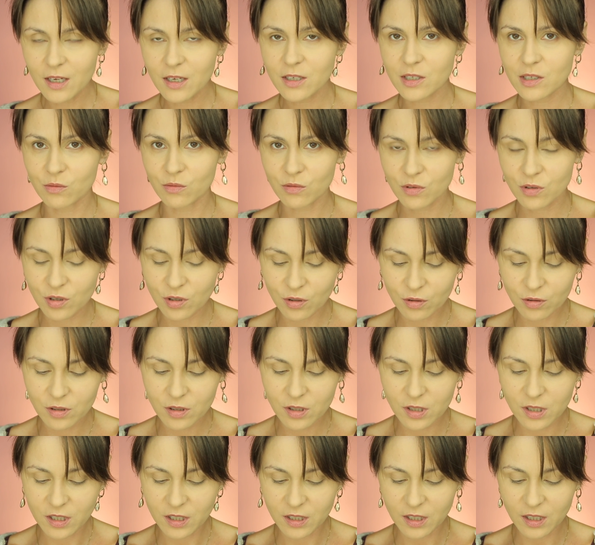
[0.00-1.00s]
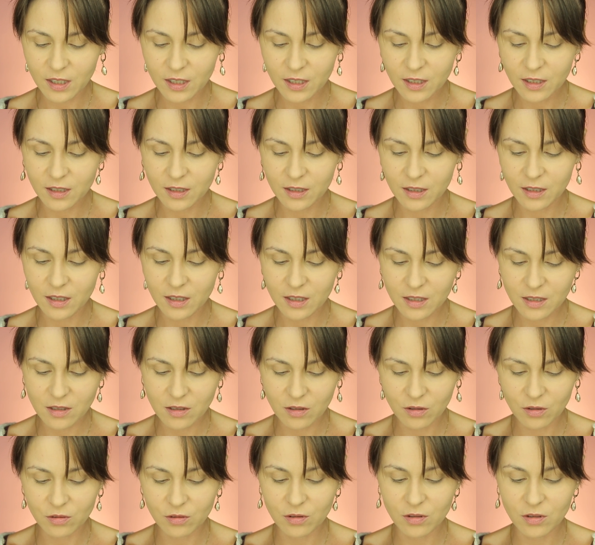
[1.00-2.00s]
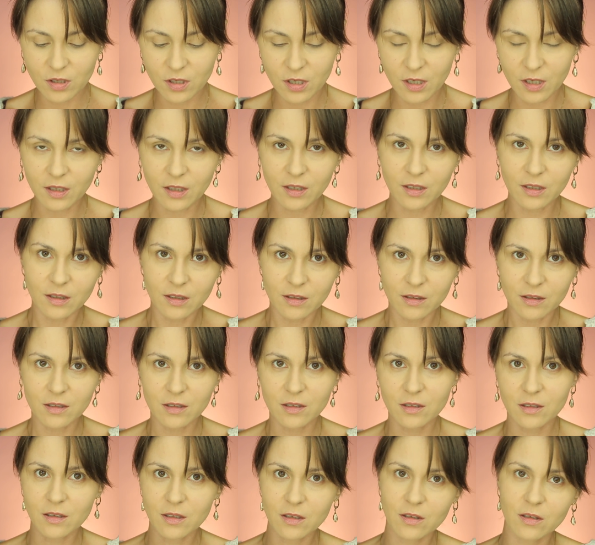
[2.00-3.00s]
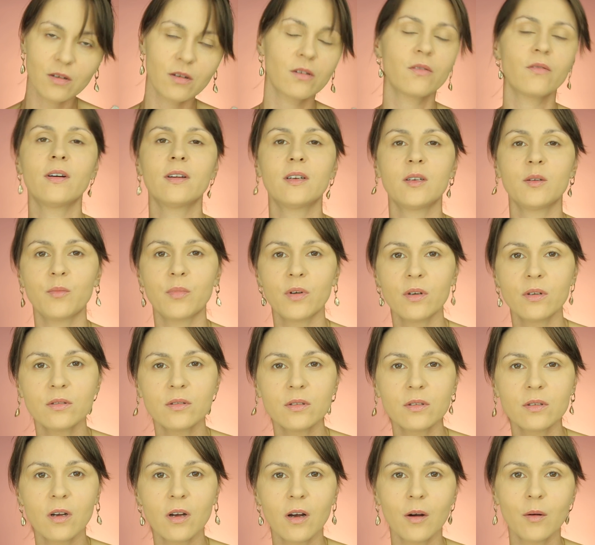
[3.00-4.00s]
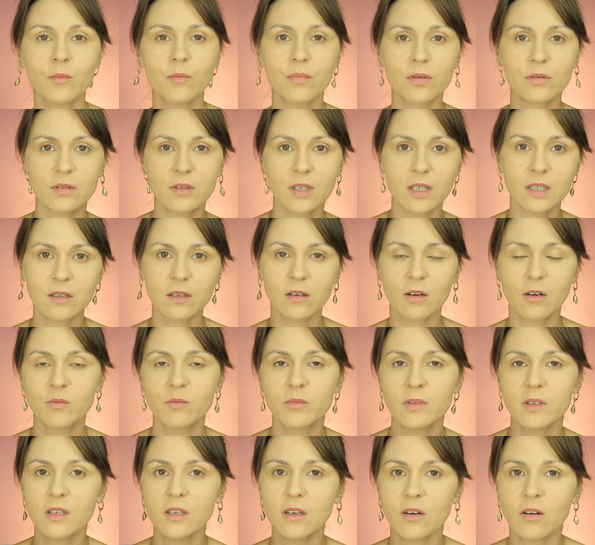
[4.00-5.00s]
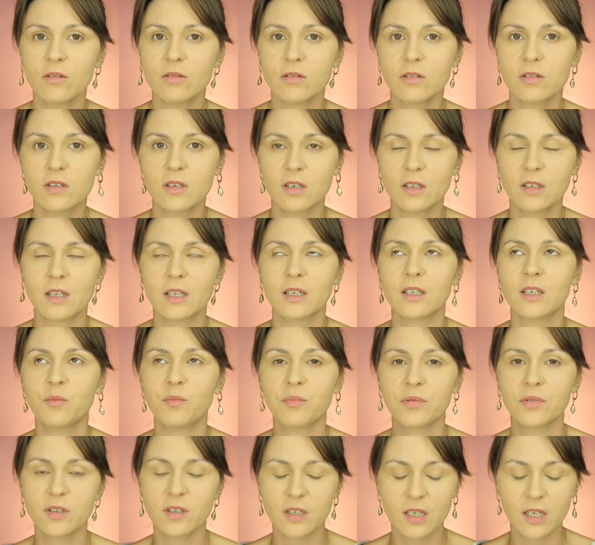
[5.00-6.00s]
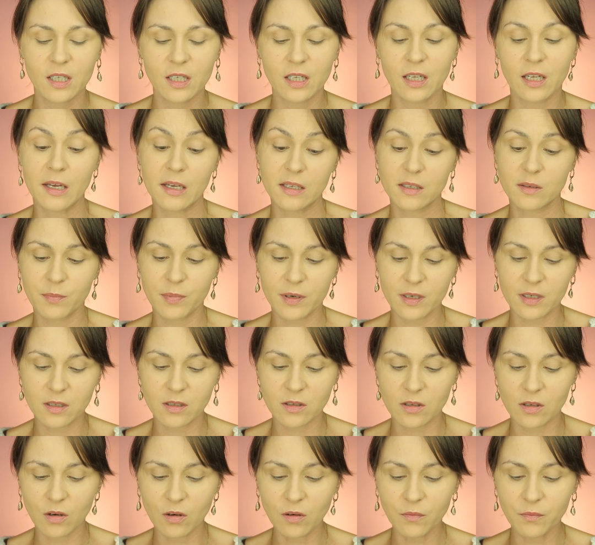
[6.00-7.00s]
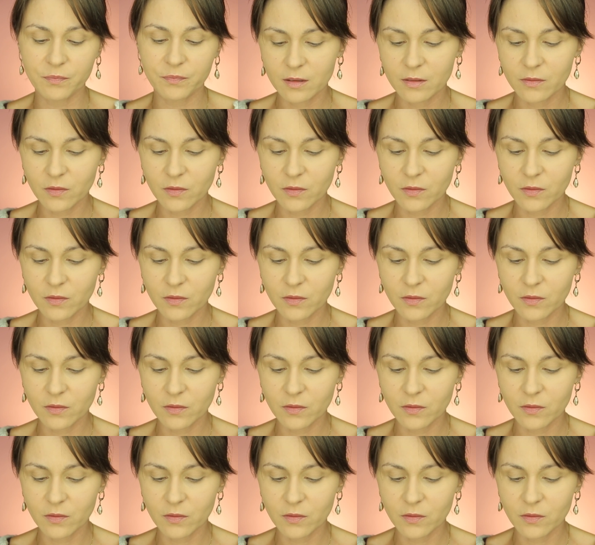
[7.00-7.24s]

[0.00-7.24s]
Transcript: Są trzy odcienie. Jest odcień dedykowany blondynkom, brunetkom i odcień taki pośredni espresso.